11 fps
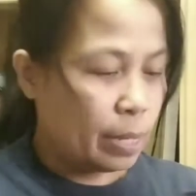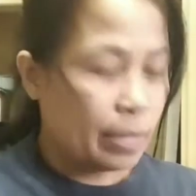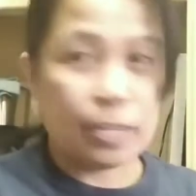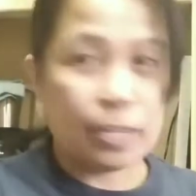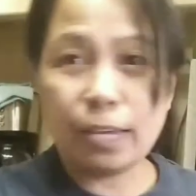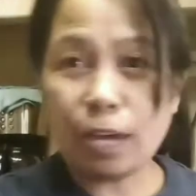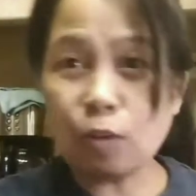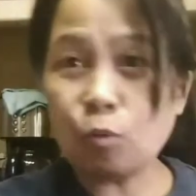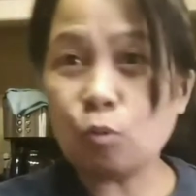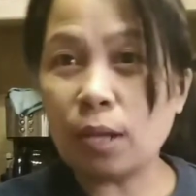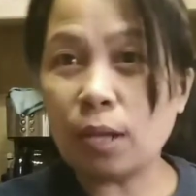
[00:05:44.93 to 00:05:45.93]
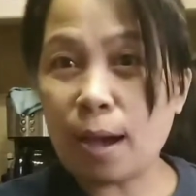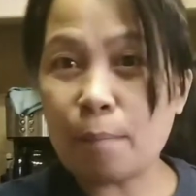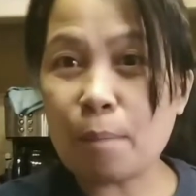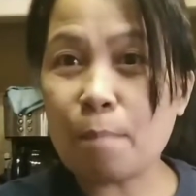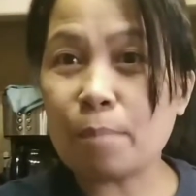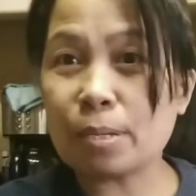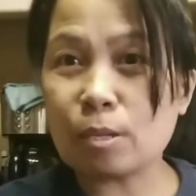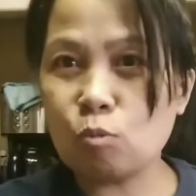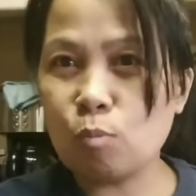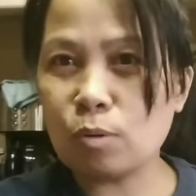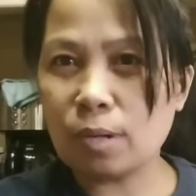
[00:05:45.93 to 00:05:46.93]
iyan ko na lang,
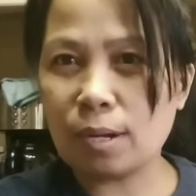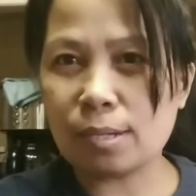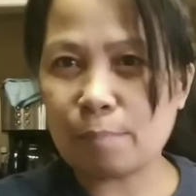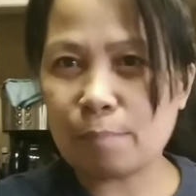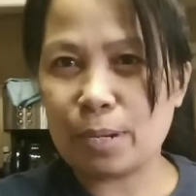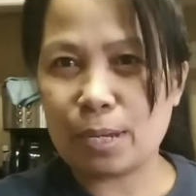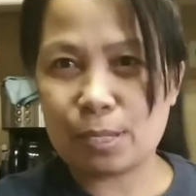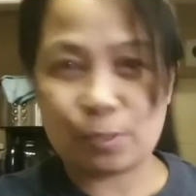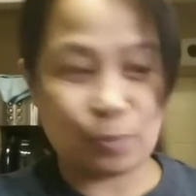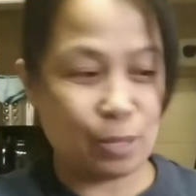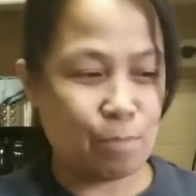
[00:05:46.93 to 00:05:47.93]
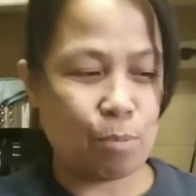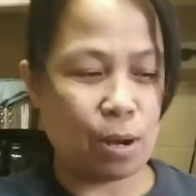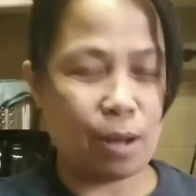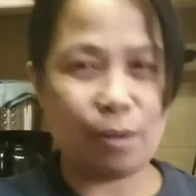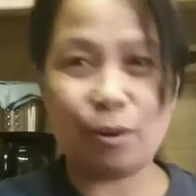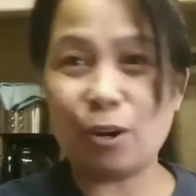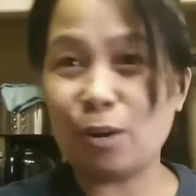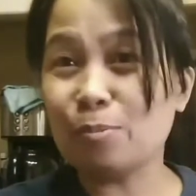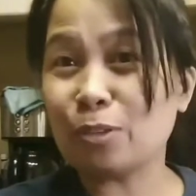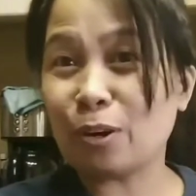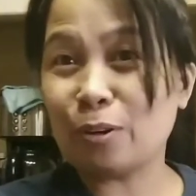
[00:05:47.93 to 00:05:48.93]
pampasalubong na lang sa Pilas. O, di ba?
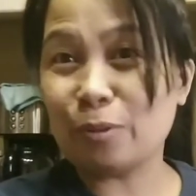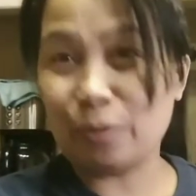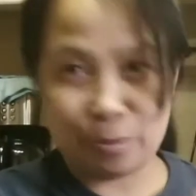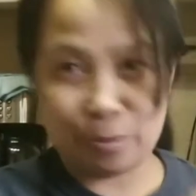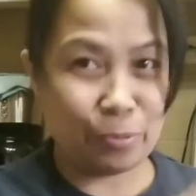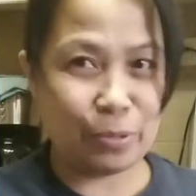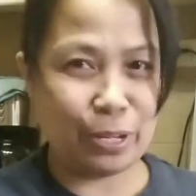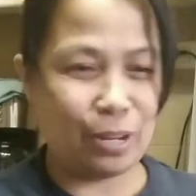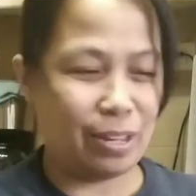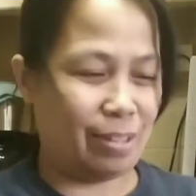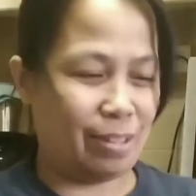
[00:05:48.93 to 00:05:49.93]
Kalam talaga uwi na eh.